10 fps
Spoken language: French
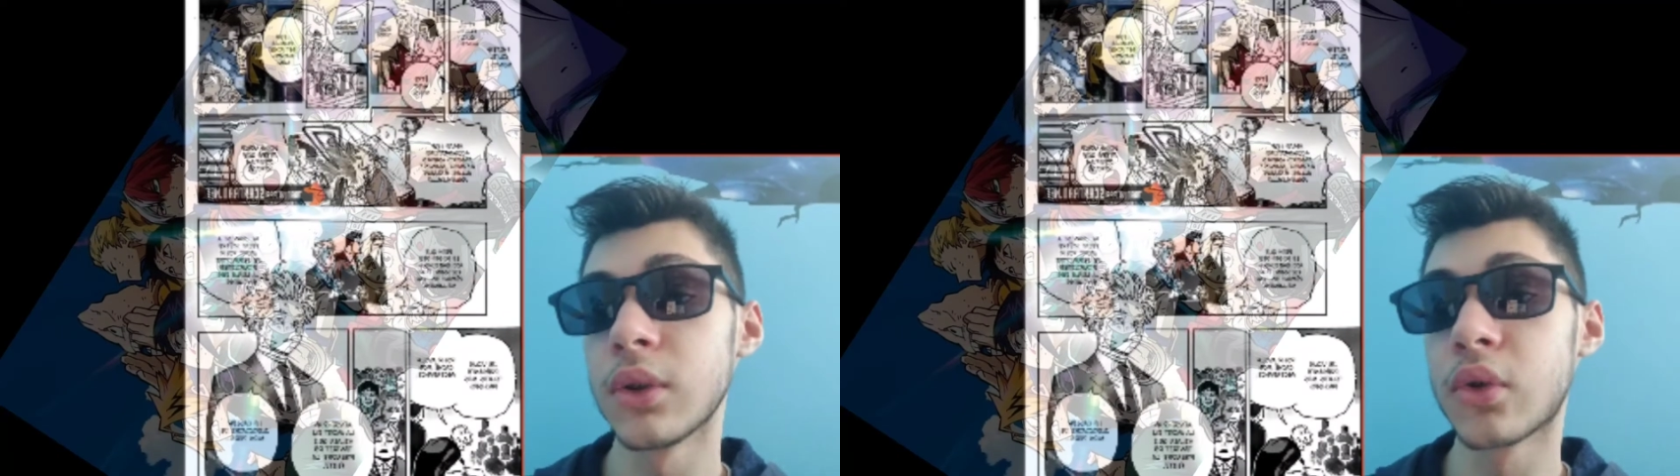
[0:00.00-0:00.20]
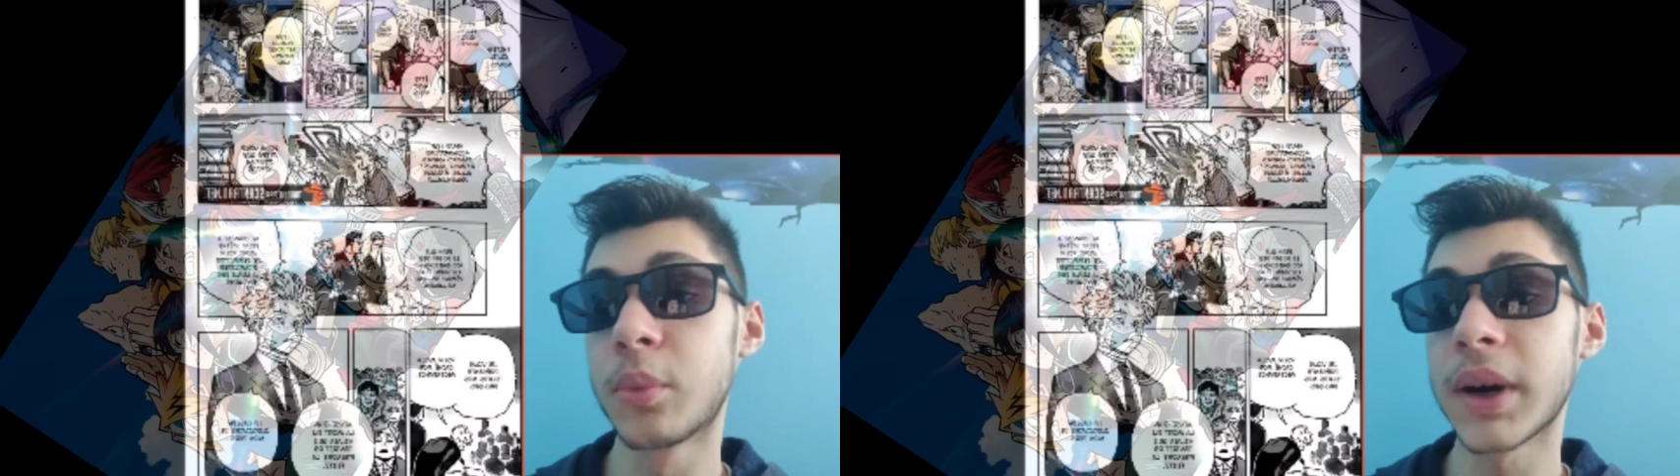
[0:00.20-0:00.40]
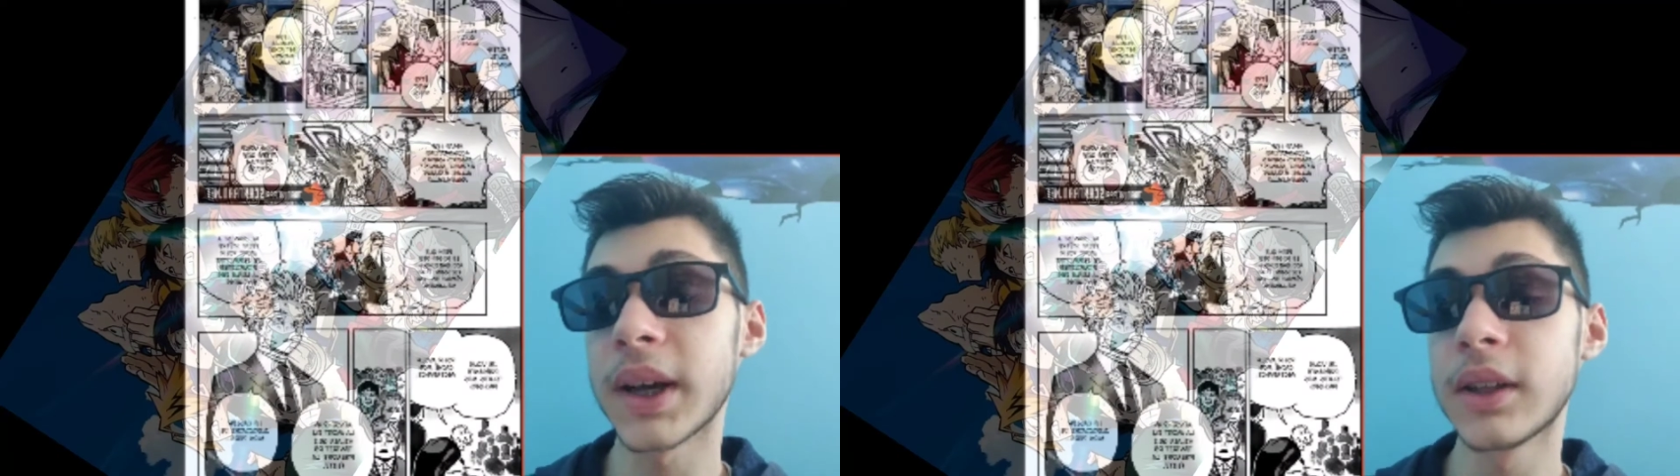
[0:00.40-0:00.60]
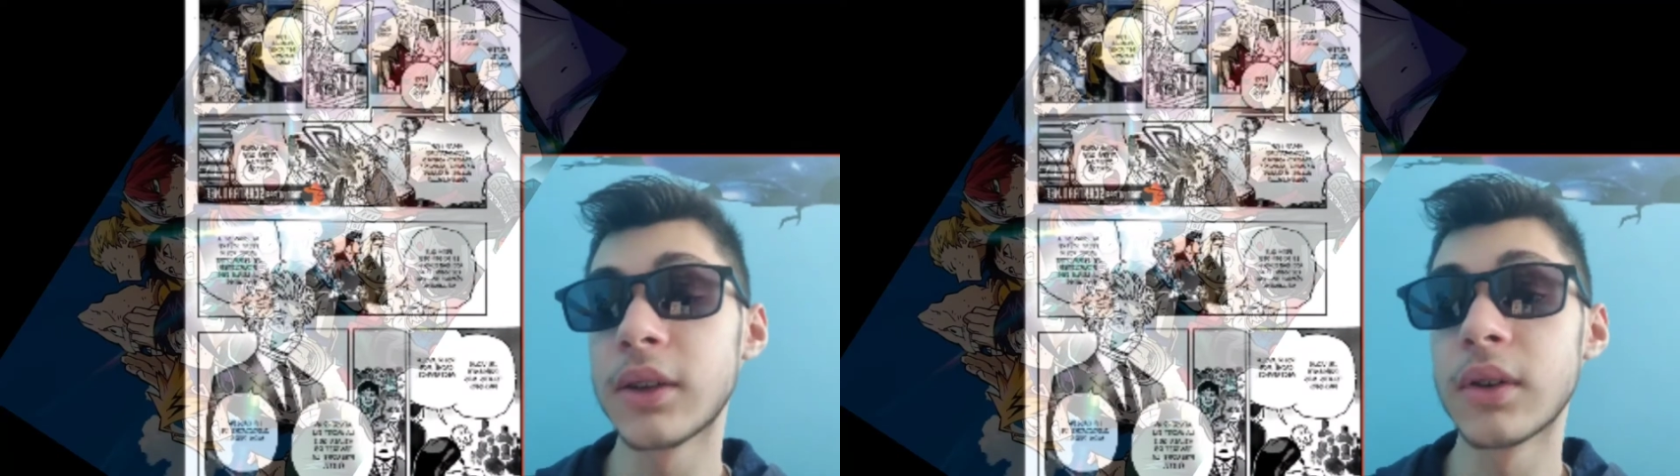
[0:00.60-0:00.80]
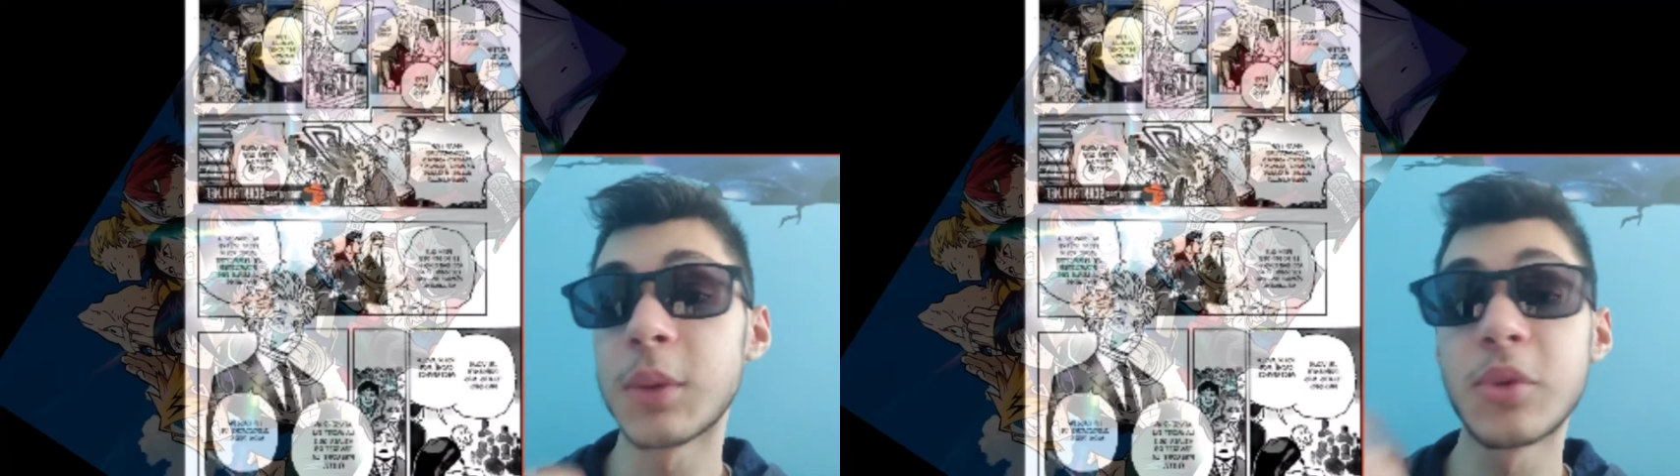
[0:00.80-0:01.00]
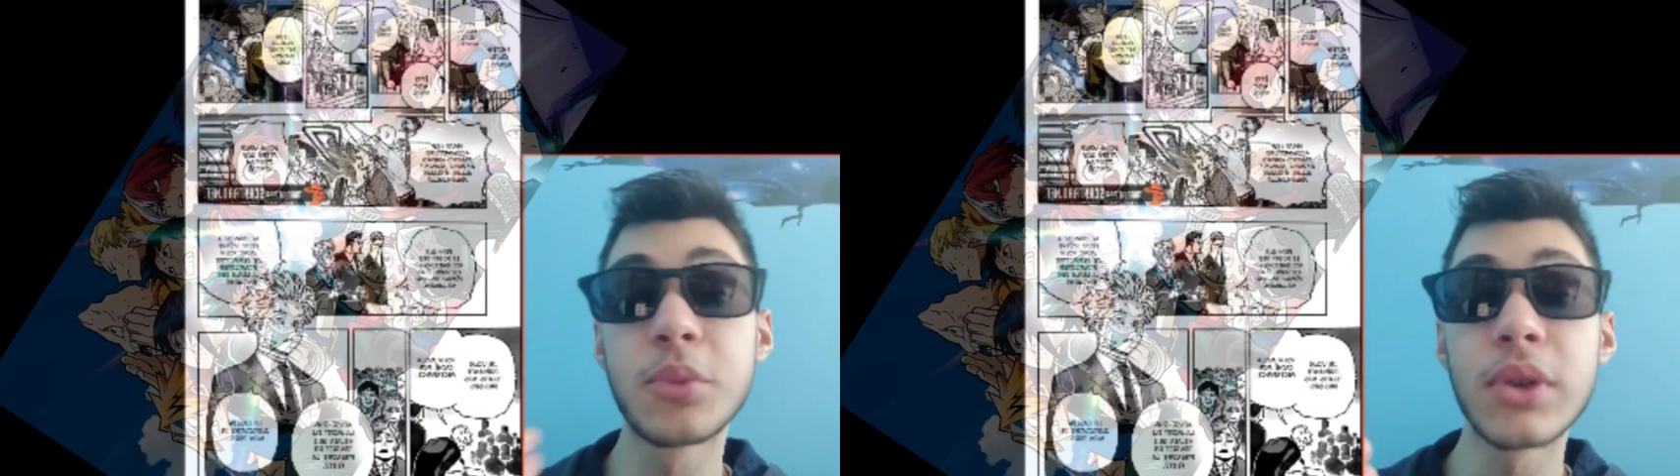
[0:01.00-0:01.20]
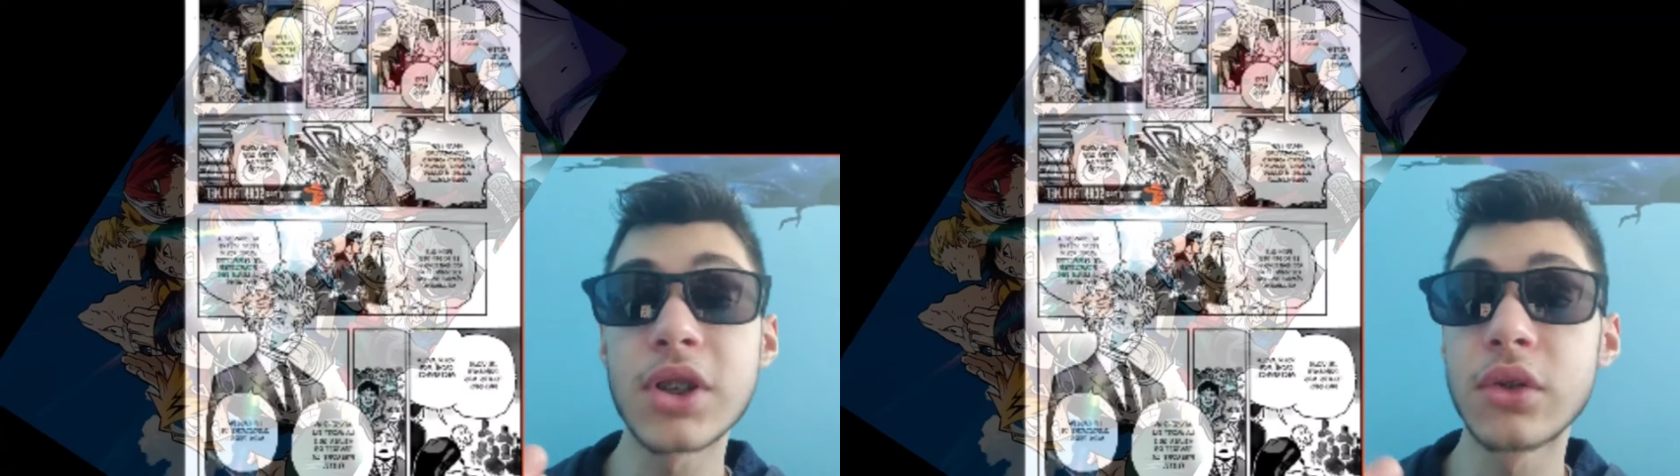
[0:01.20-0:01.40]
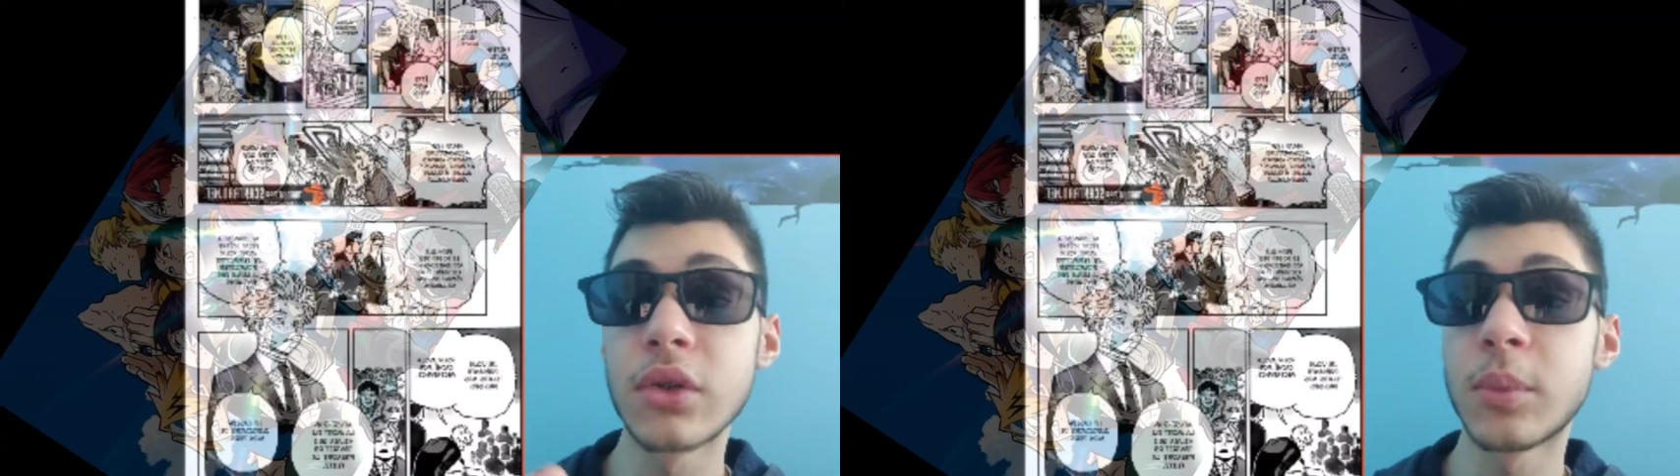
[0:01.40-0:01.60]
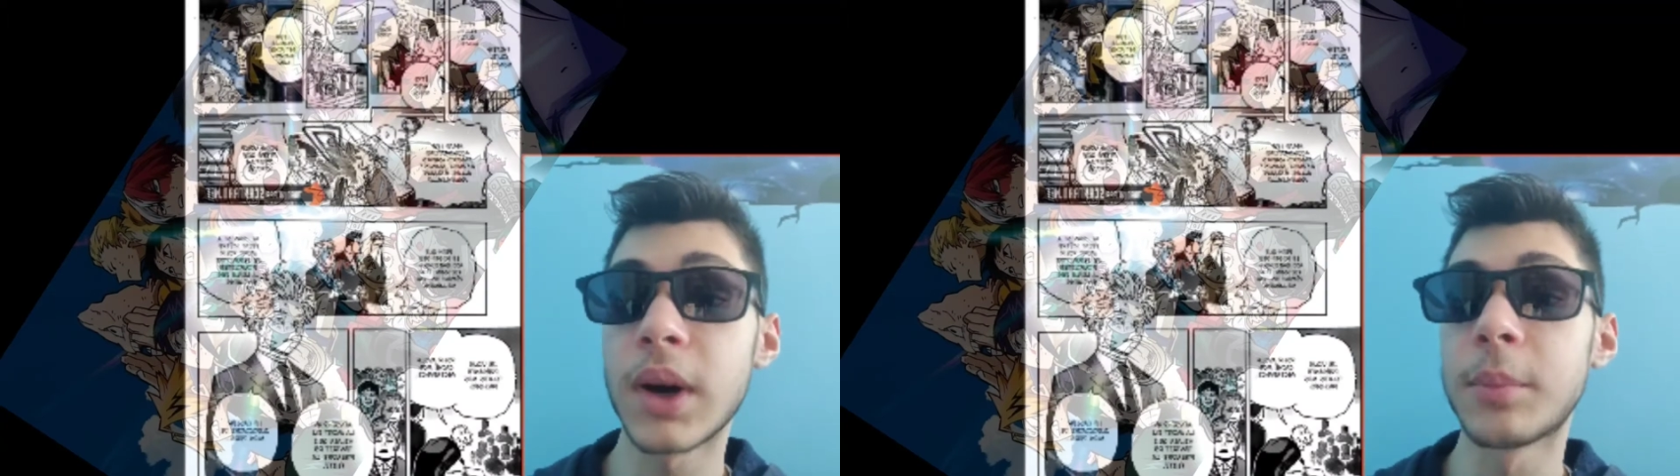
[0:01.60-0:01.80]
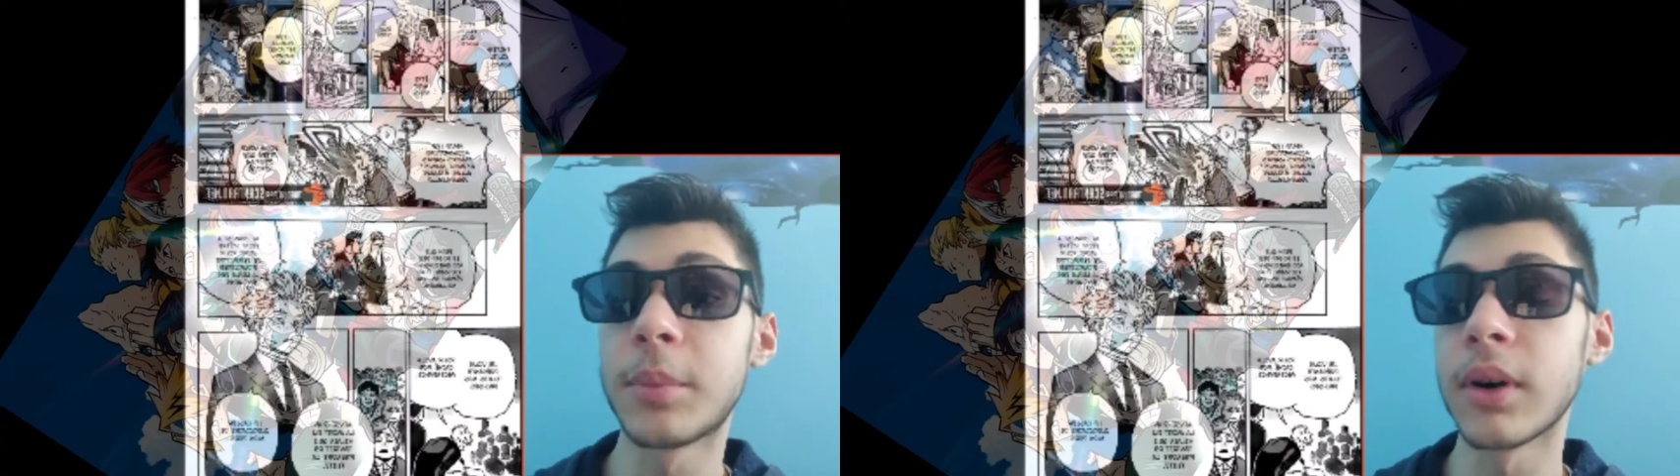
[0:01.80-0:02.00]
auprès de la population par
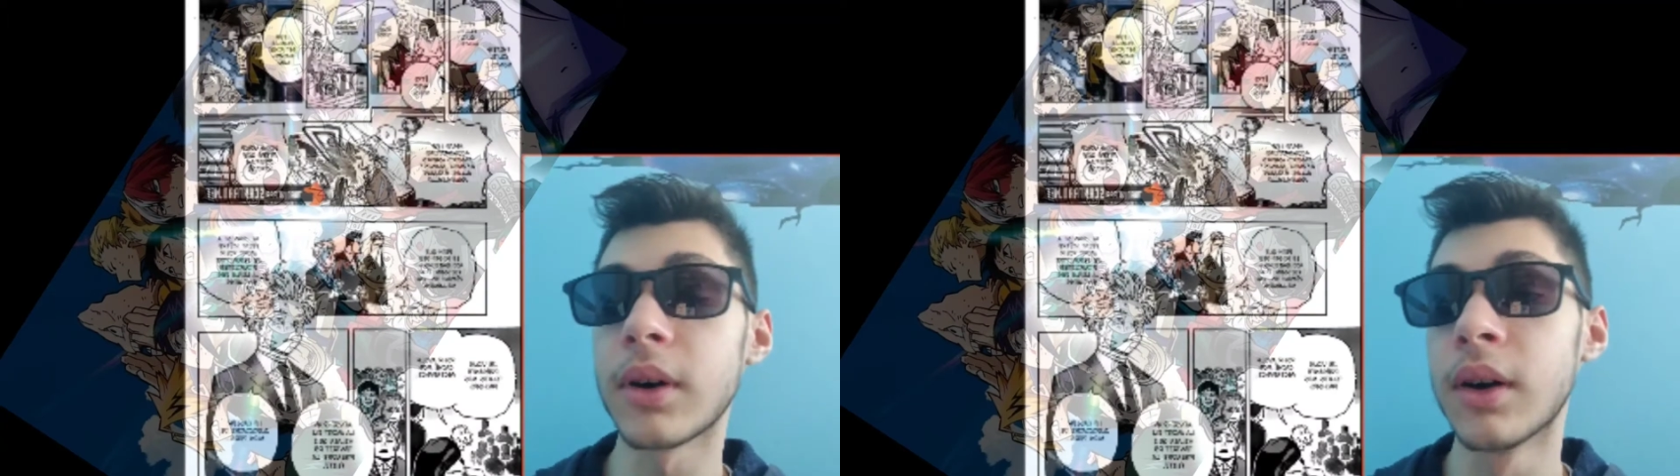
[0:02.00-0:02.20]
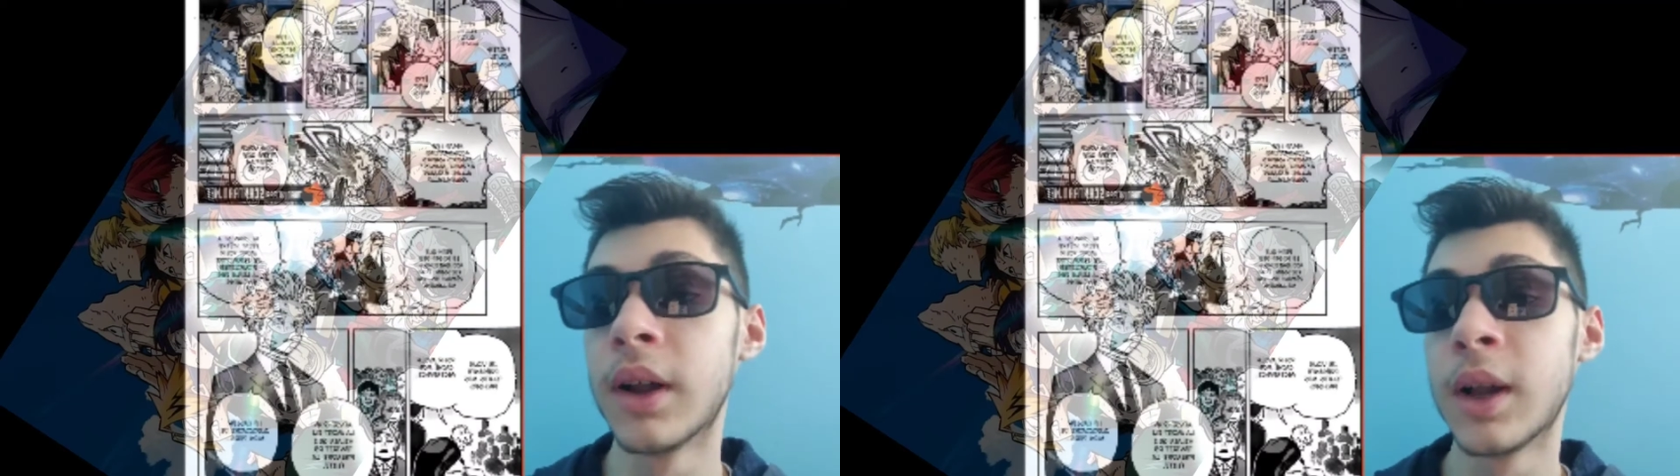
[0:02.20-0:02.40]
rapport euh,